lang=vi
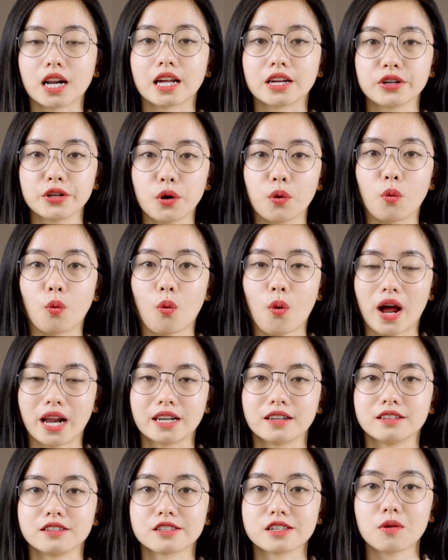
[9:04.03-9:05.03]
là điều khoản
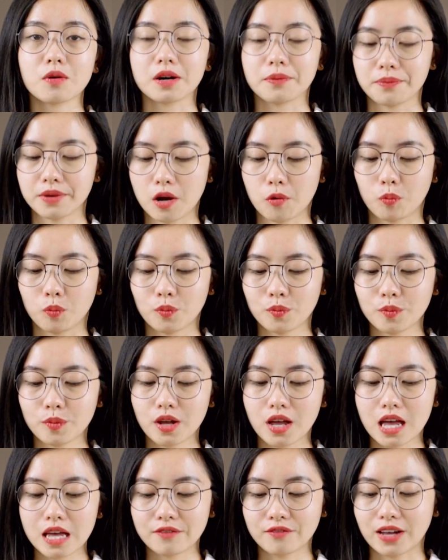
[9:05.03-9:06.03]
ở trong hợp đồng.
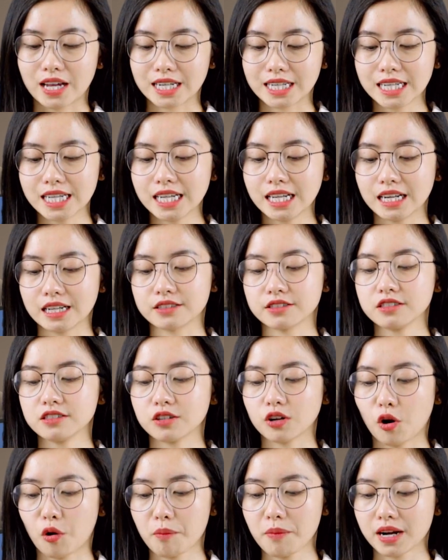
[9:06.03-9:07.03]
Và D. Là sự
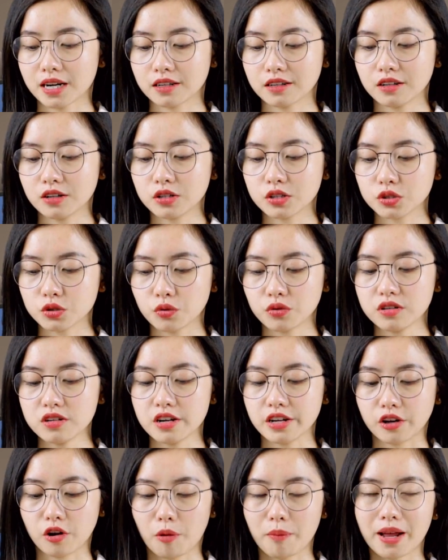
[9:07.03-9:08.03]
có mặt, số
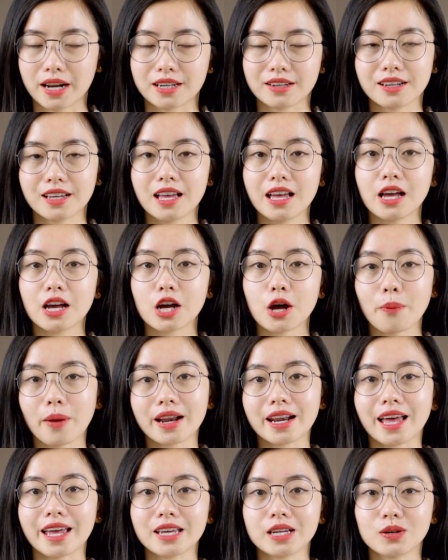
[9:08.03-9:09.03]
người có mặt. Các bạn
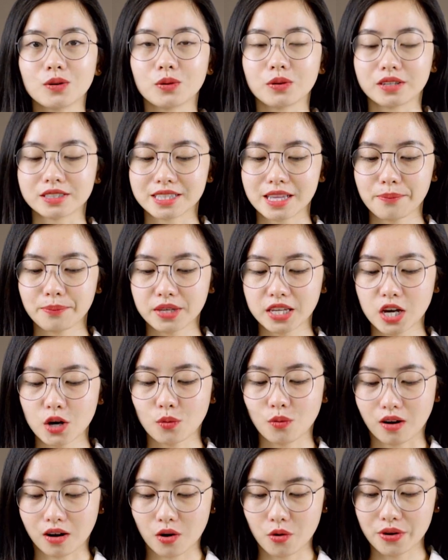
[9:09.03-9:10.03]
hãy cùng xem nghĩa
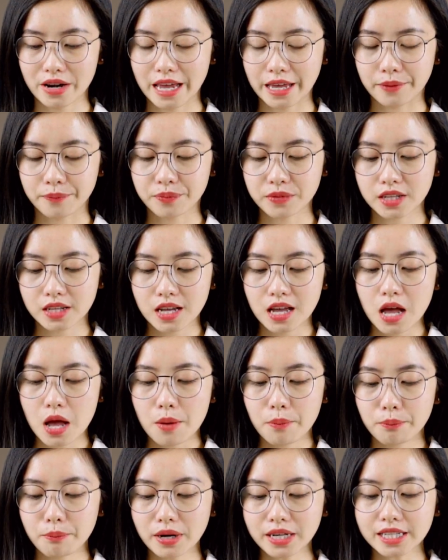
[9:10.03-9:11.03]
của câu này.
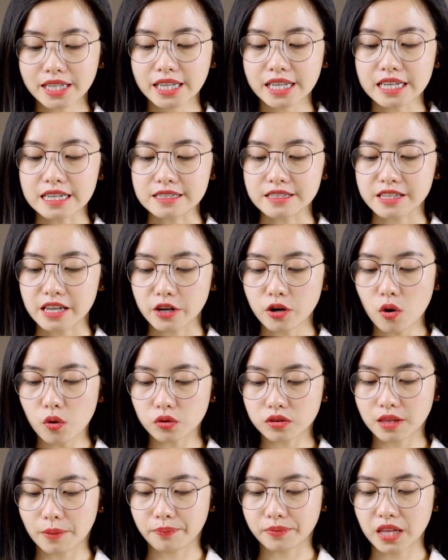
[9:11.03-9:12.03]
Bất kỳ chế độ
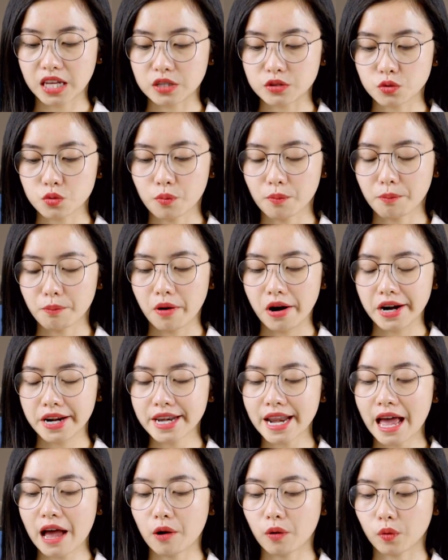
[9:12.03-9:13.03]
tập thể dục mới
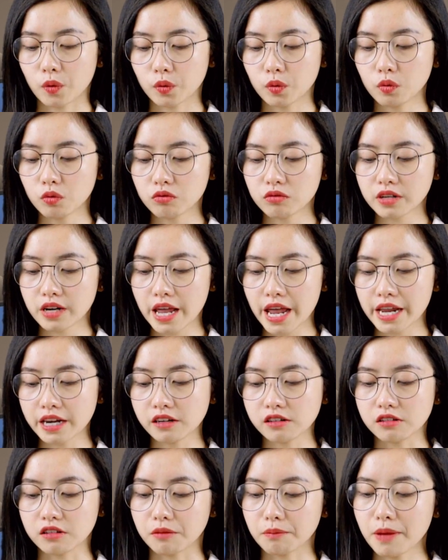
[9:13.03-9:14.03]
nào cũng nên
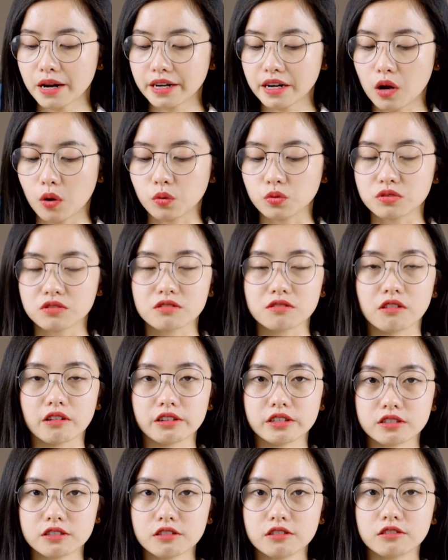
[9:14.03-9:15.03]
được bắt đầu dưới
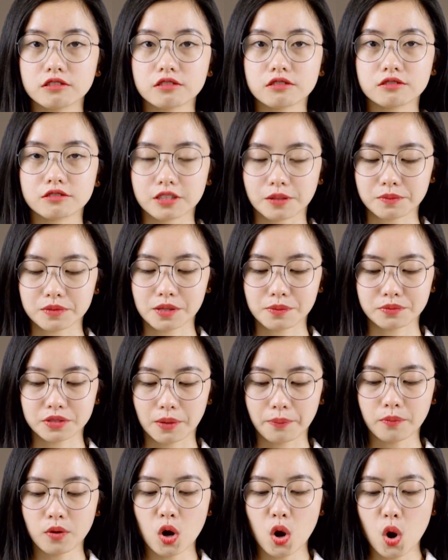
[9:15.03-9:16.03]
sự chấm chấm
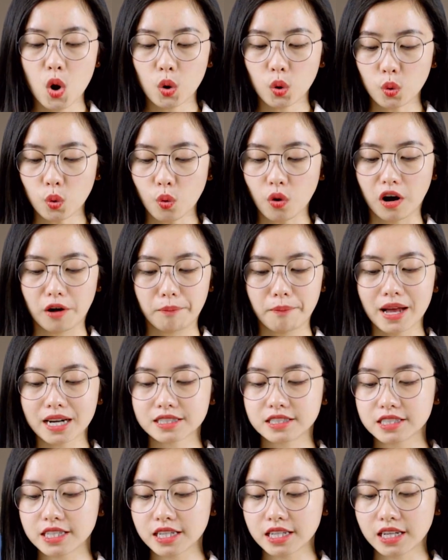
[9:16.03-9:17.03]
chấm của bác
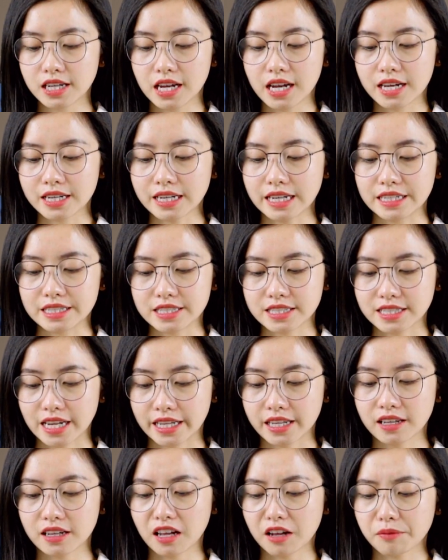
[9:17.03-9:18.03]
sĩ để
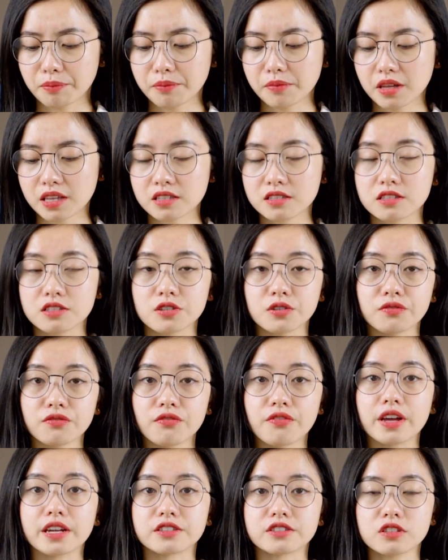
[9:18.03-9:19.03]
tránh các biến chứng
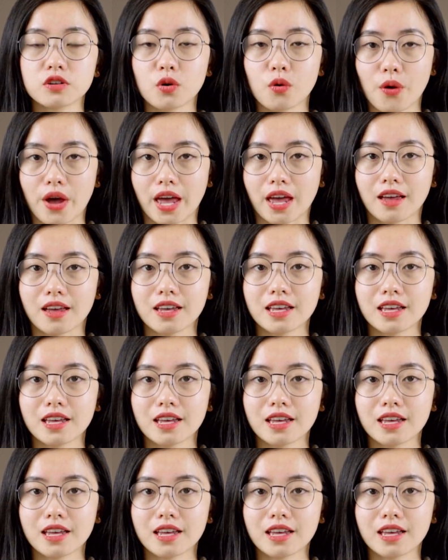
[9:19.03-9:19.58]
về sức khỏe.